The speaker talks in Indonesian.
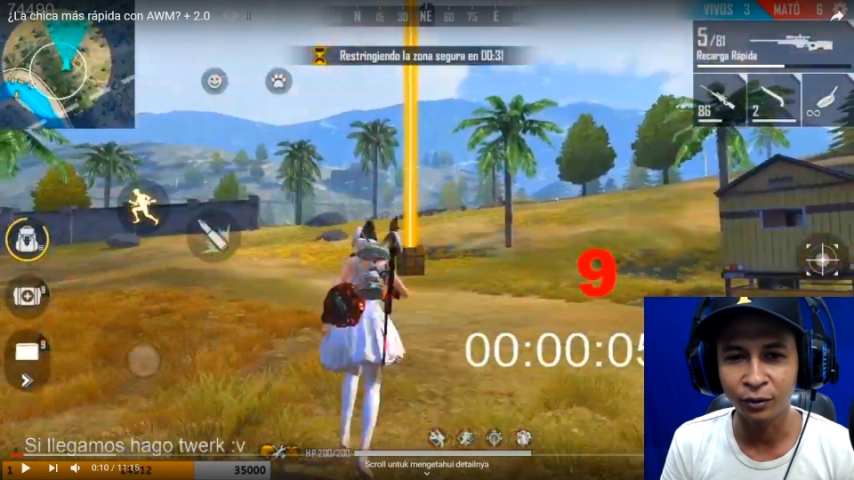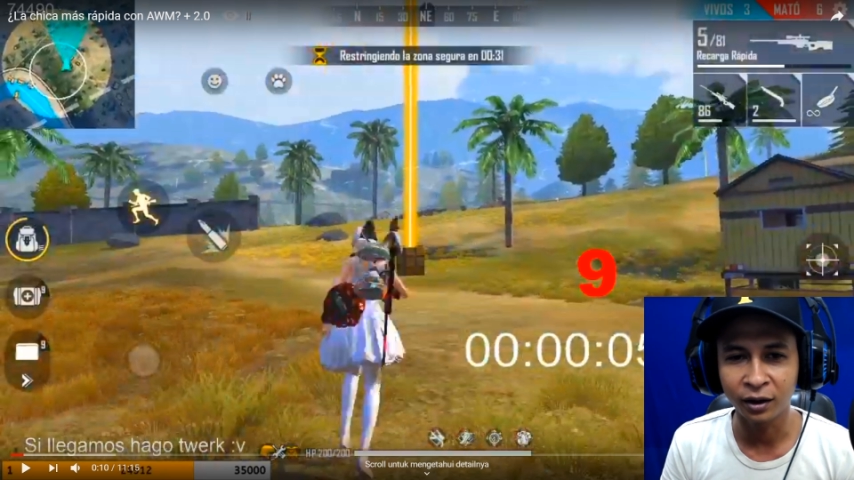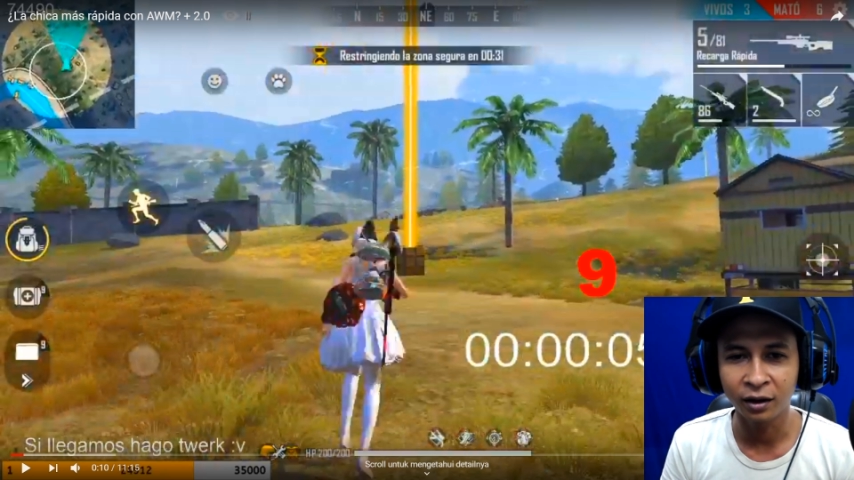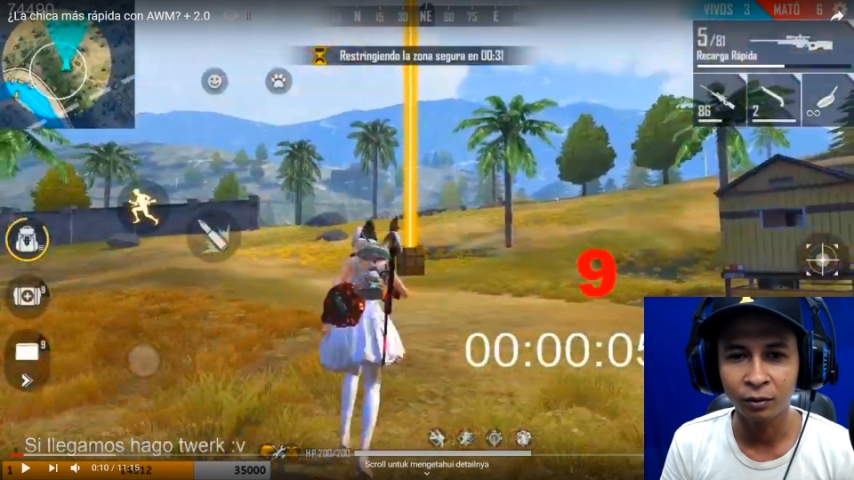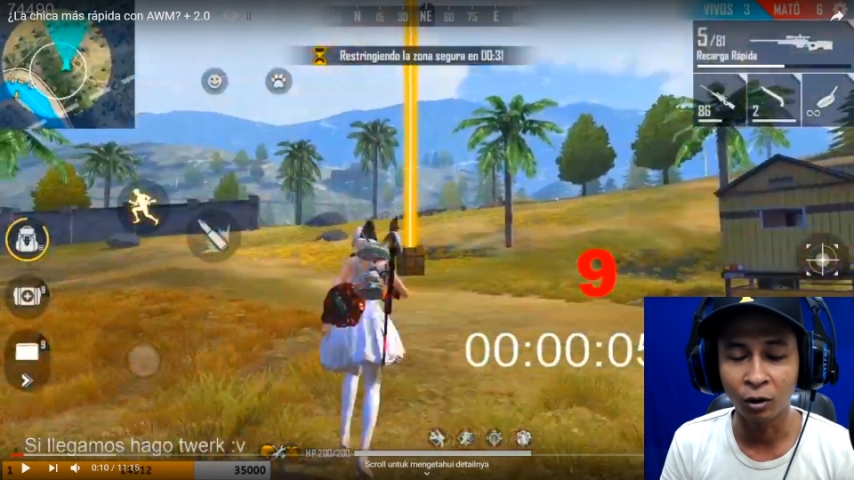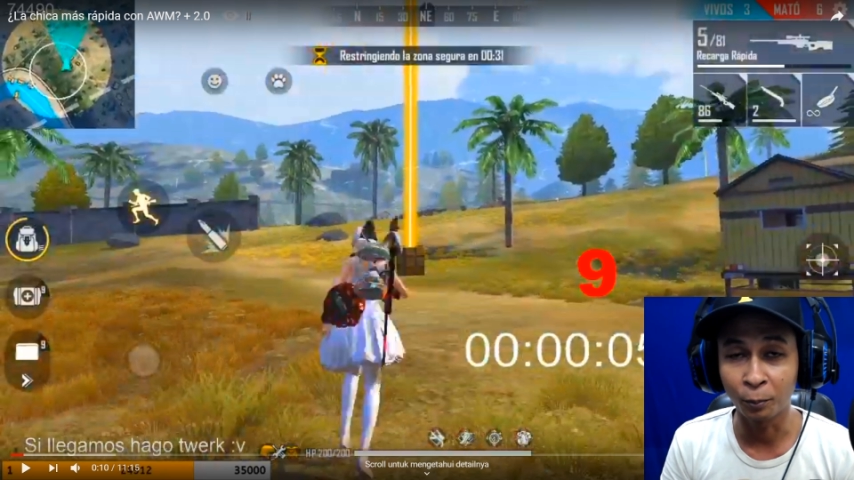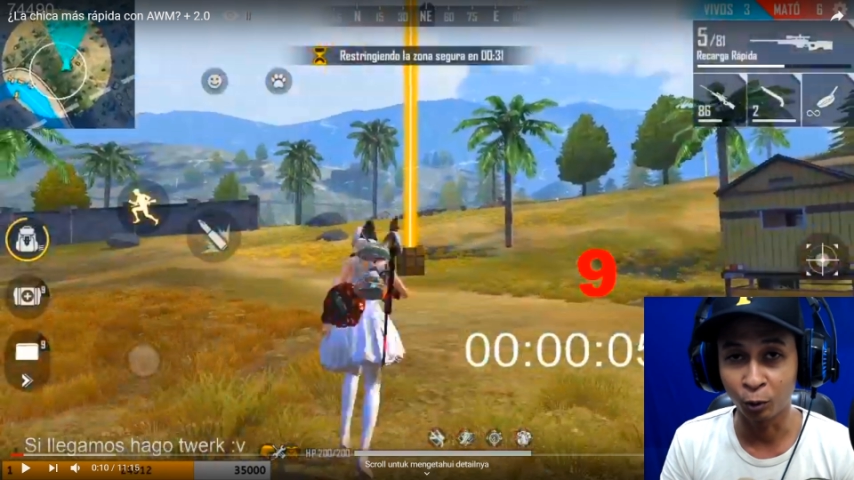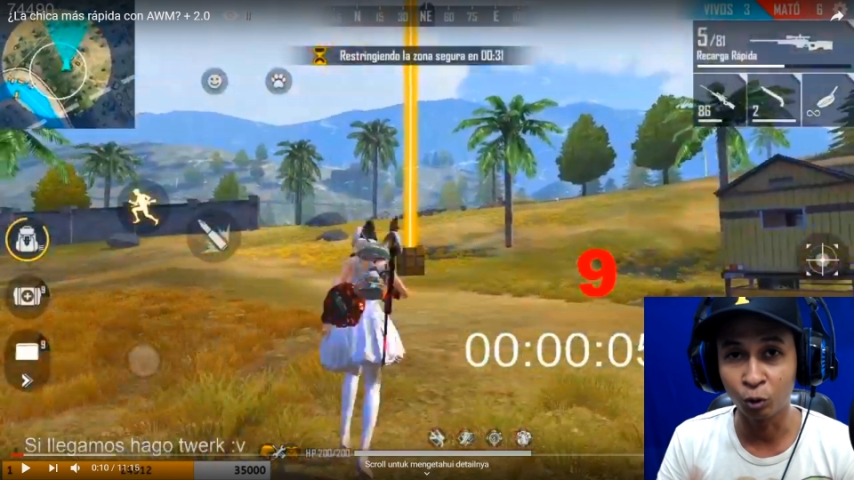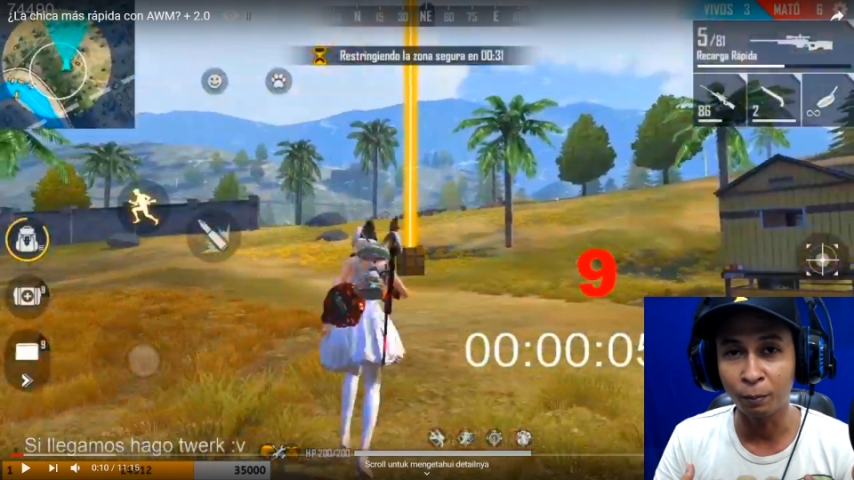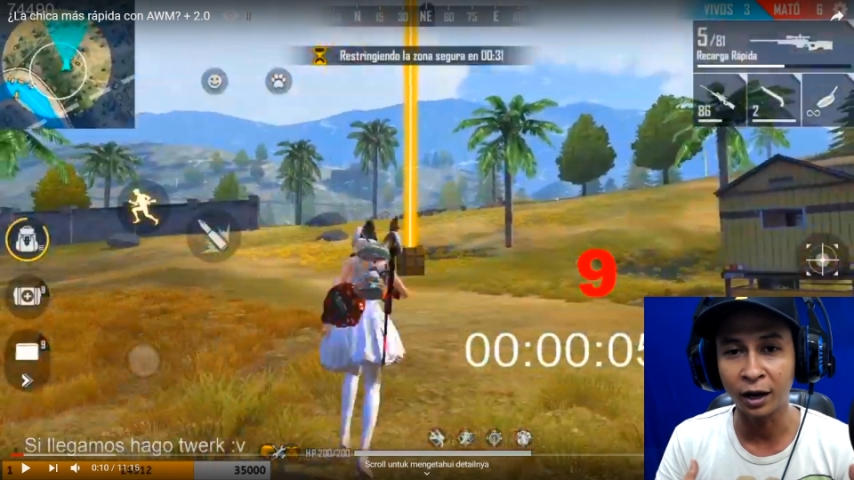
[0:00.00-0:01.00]
gitu ya
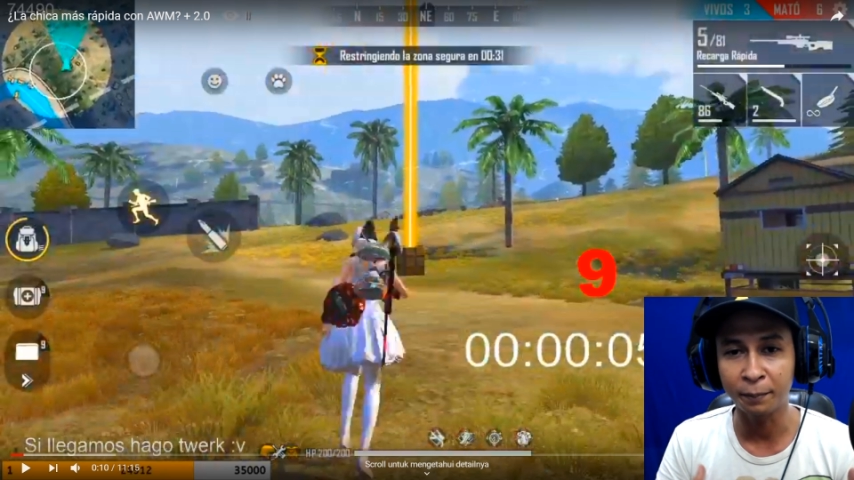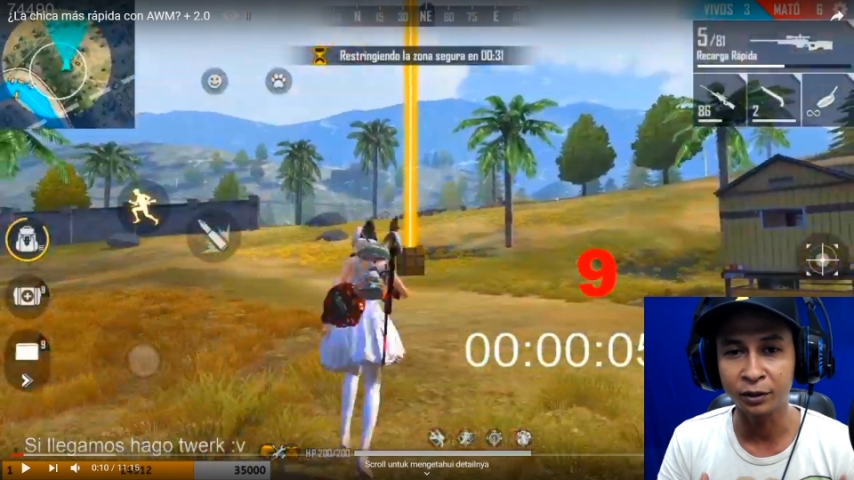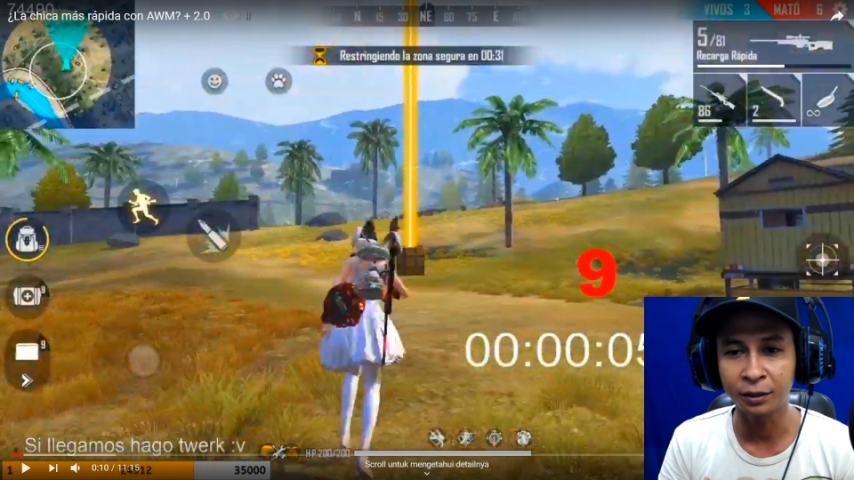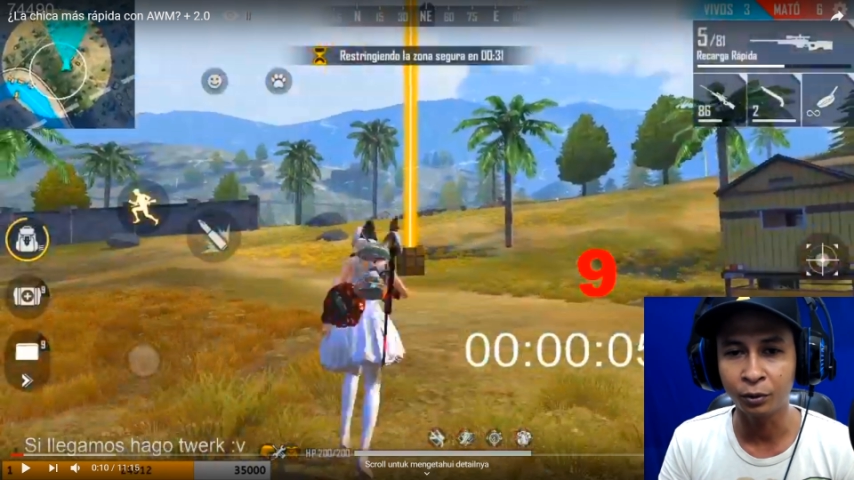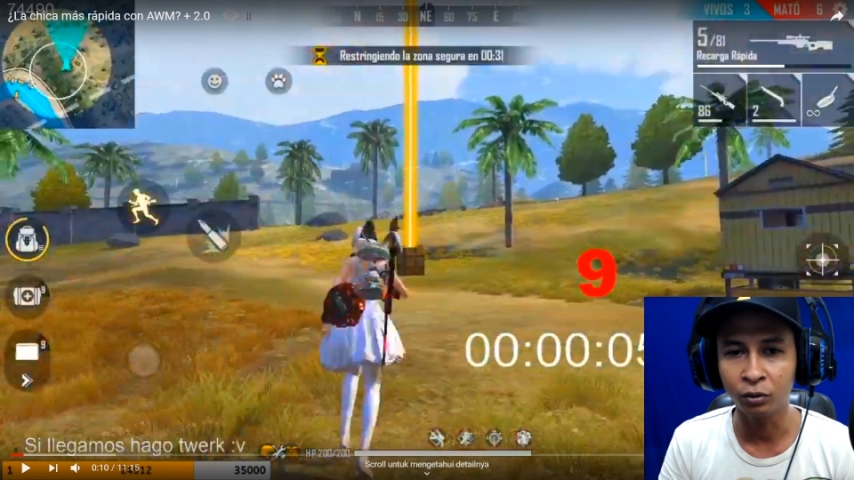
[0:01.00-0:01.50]
walaupun gue player PC